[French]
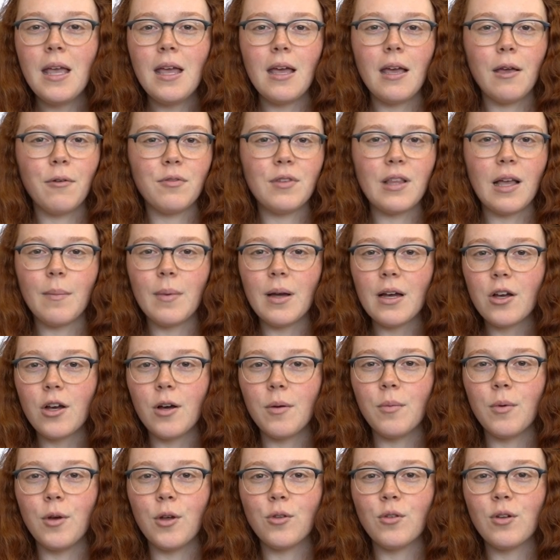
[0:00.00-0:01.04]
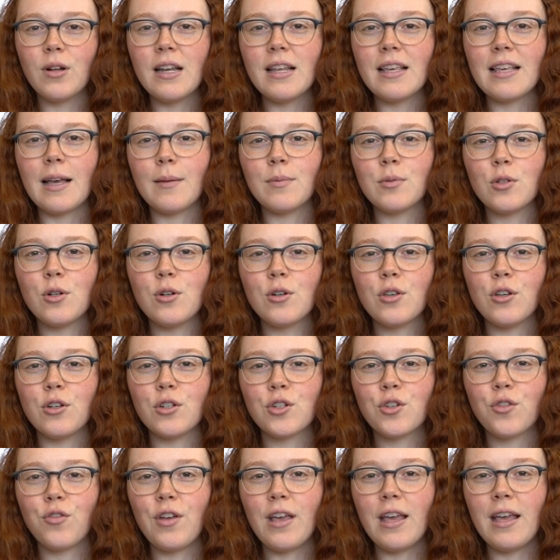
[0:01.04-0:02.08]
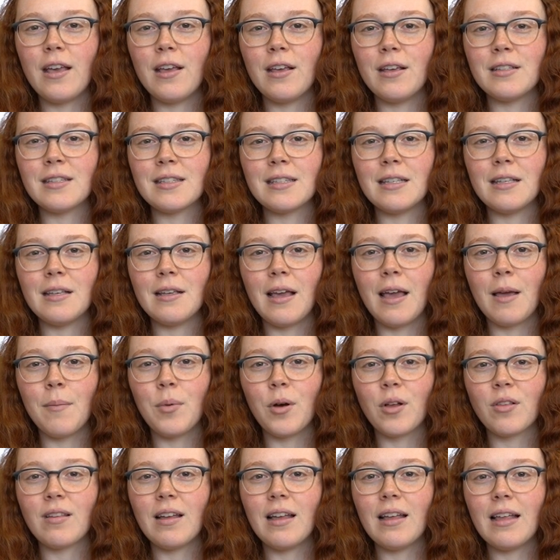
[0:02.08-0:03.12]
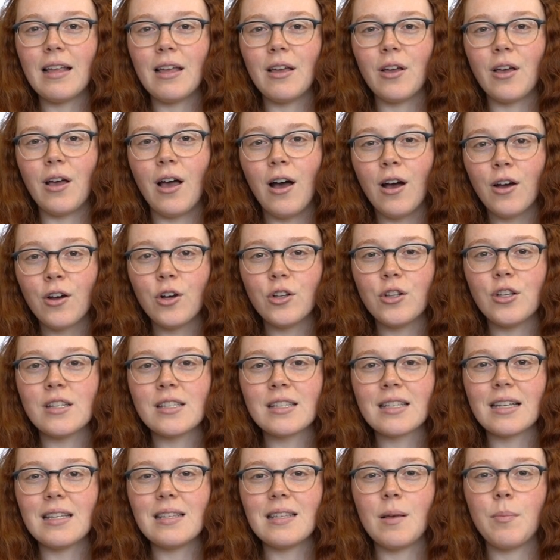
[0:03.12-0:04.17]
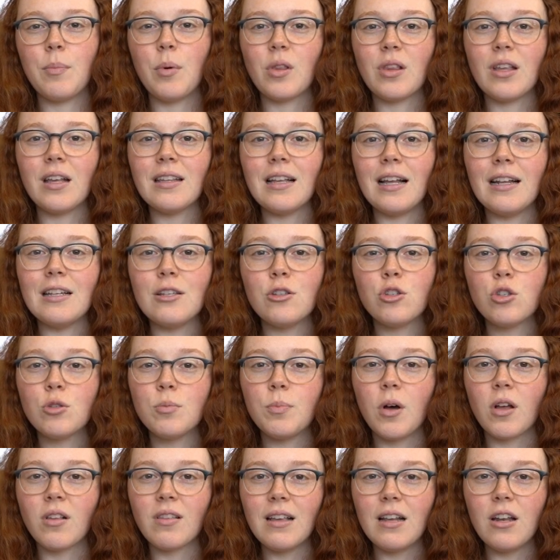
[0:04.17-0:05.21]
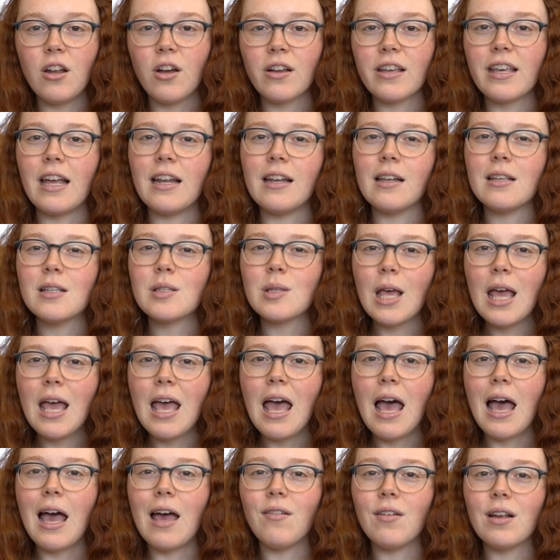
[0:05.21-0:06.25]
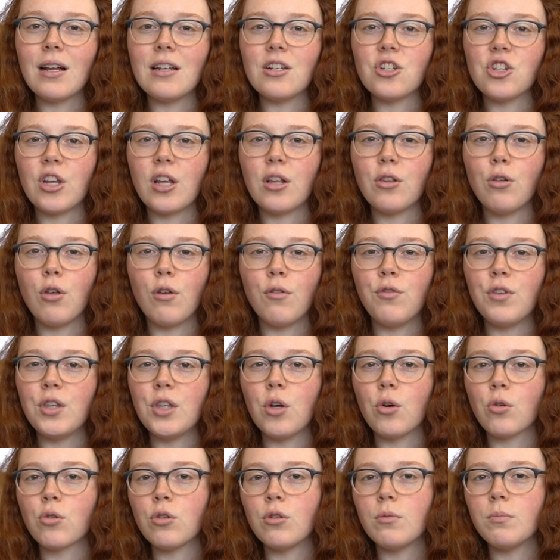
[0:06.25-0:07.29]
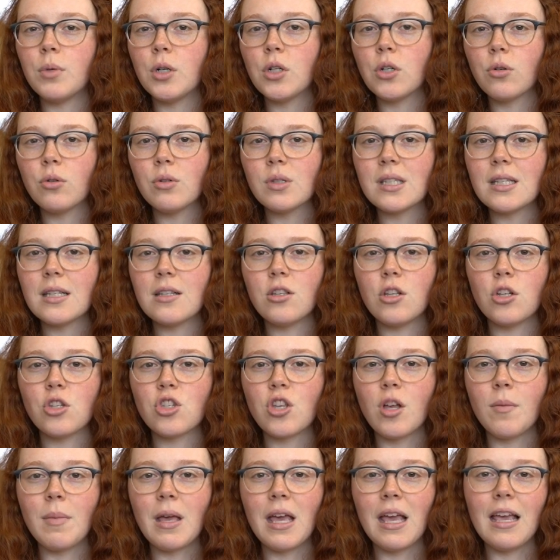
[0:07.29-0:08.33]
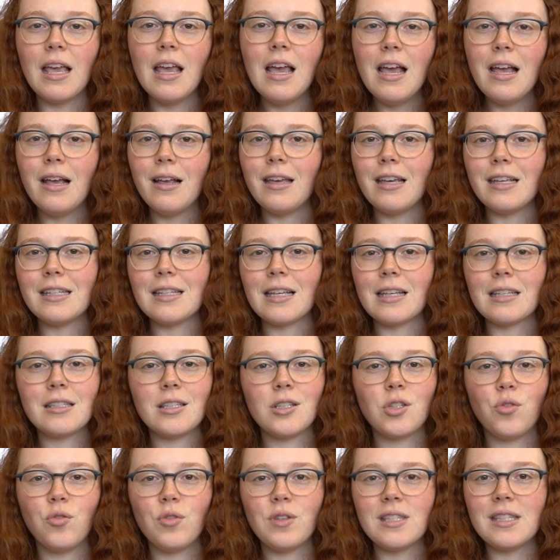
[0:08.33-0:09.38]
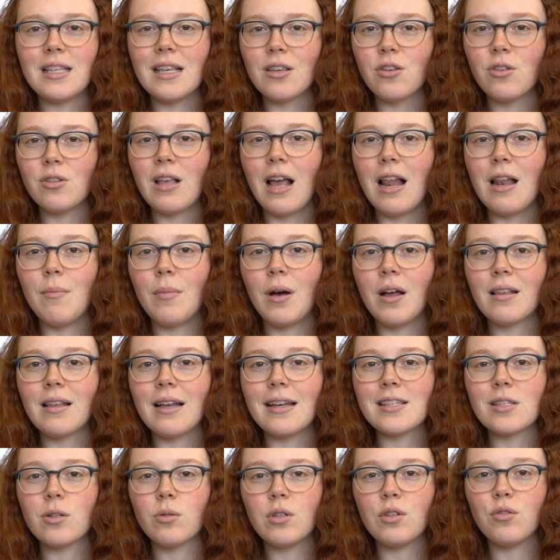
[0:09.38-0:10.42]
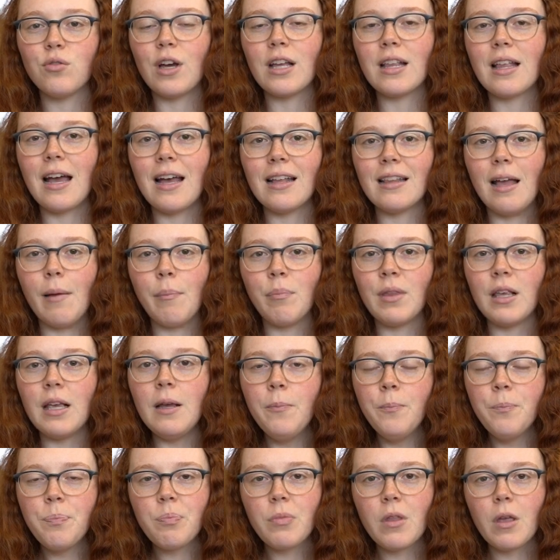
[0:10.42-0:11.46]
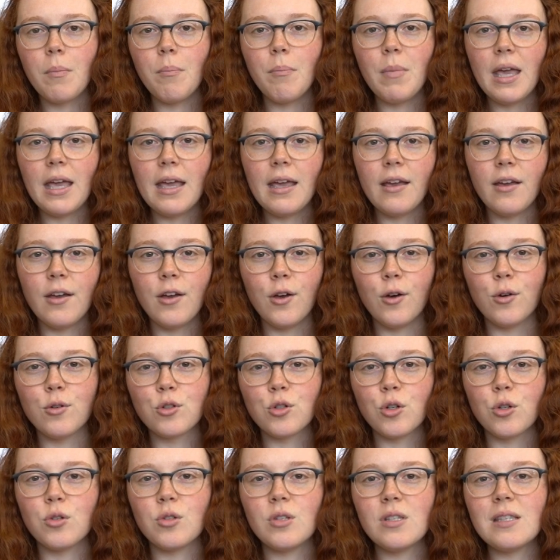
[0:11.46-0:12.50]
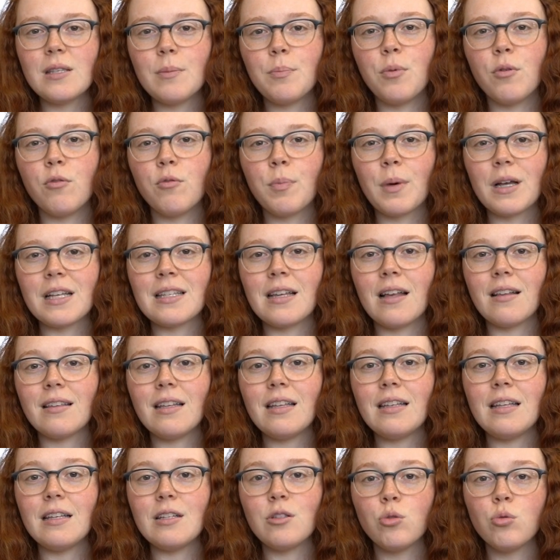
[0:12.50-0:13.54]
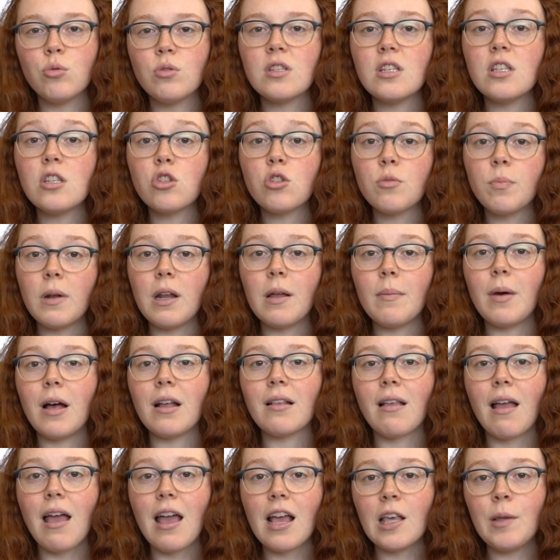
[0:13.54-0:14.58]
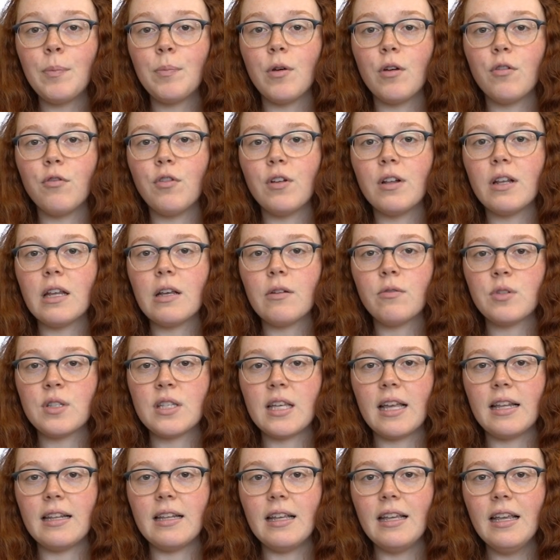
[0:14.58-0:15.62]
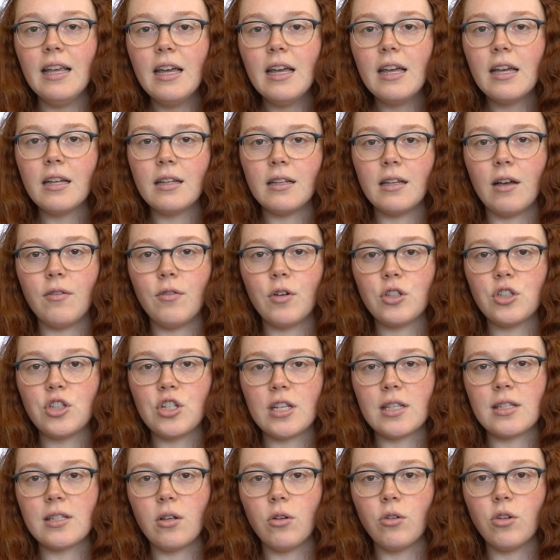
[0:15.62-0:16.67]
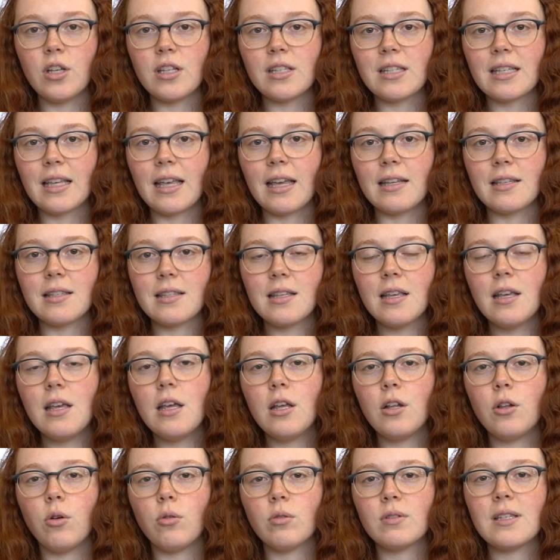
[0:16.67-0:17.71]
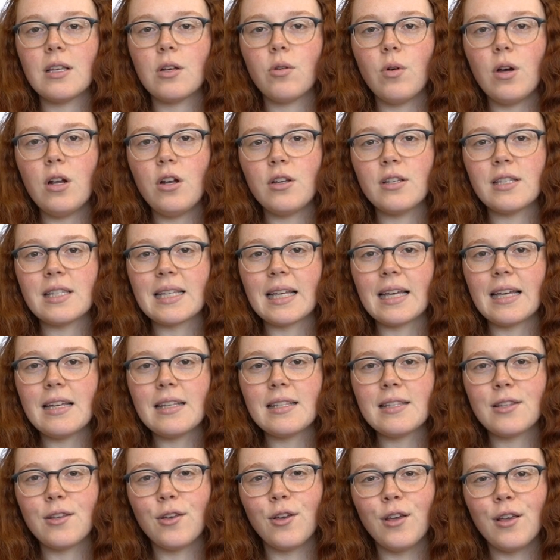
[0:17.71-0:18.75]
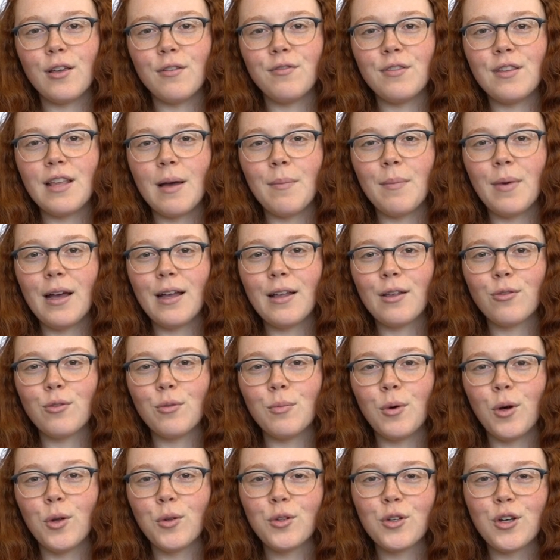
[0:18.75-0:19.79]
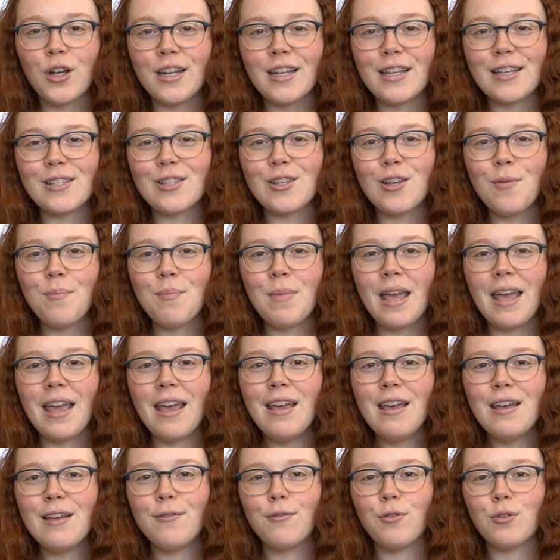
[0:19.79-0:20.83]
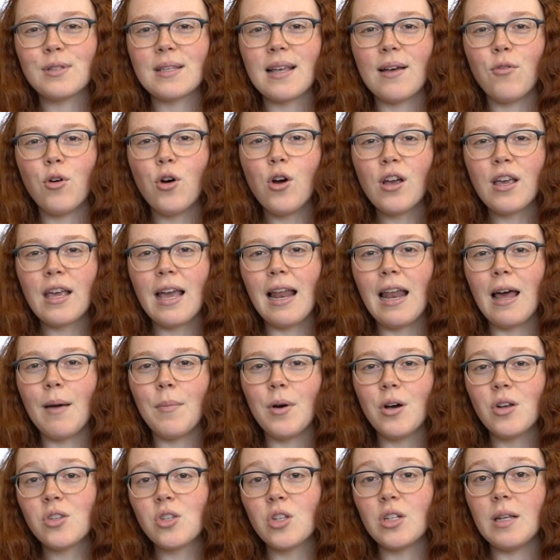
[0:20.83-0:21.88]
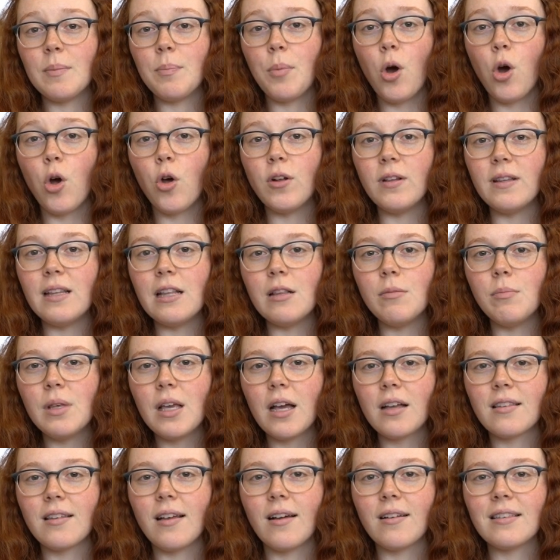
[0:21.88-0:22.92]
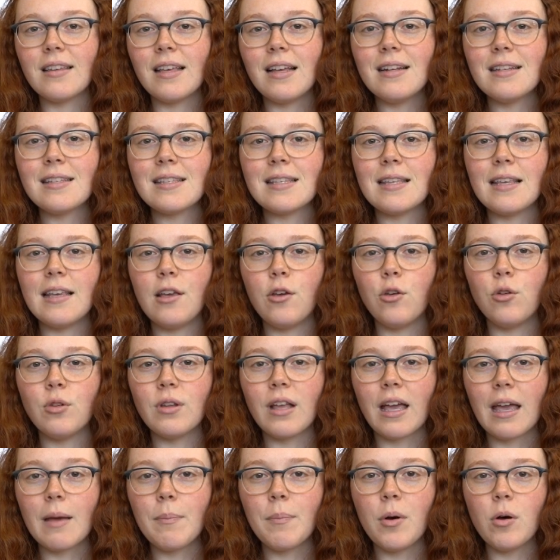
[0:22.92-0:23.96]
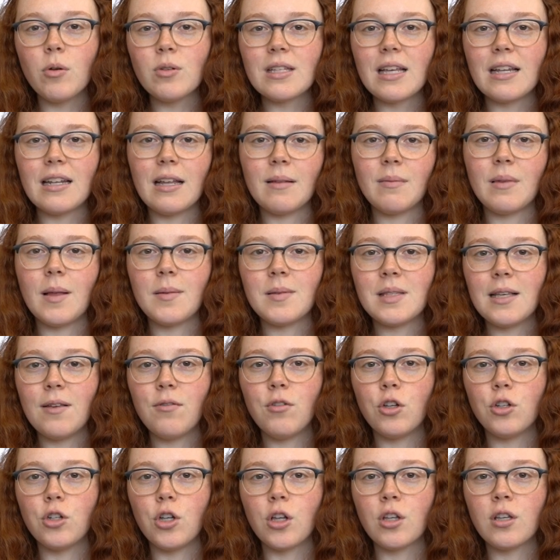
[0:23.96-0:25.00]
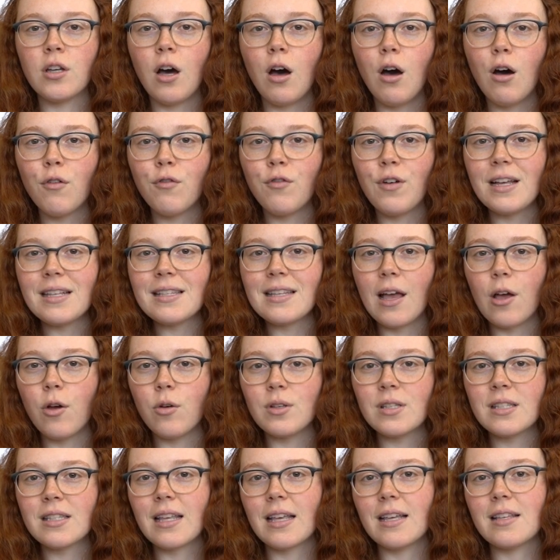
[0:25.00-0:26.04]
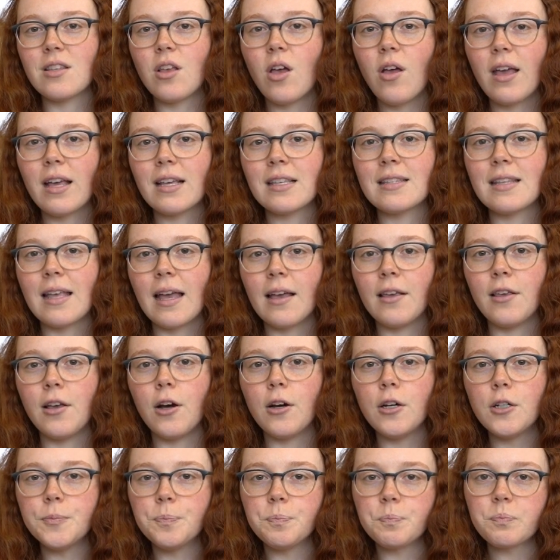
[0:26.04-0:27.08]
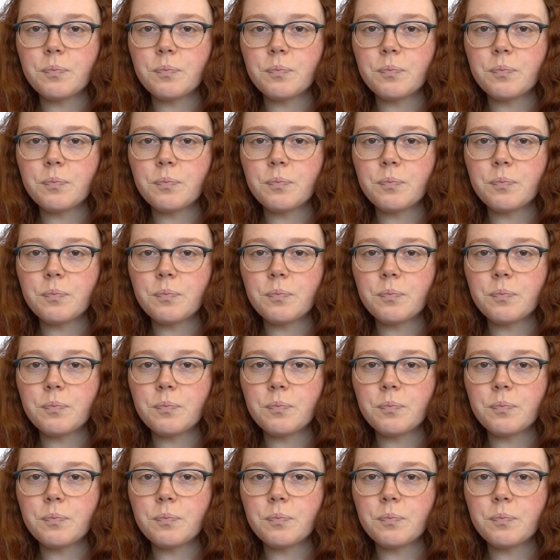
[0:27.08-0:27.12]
Évidemment, comme euh, toutes les capsules que je fais, euh, c'est important, en cas de stress, important d'aller supporter l'organisme avec l'hygiène de vie, donc une bonne routine de sommeil, exercice physique, une alimentation qui va être adaptée. Mais aujourd'hui, c'est pour vous présenter des outils supplémentaires qui peuvent venir vous aider dans votre gestion de stress. Donc, c'est quoi le stress? Euh, évidemment, tout le monde connaît ça, mais il faut savoir qu'à la base, ce n'est pas un ennemi en tant que tel, c'est une réponse adaptative de notre corps face à un stresseur extérieur.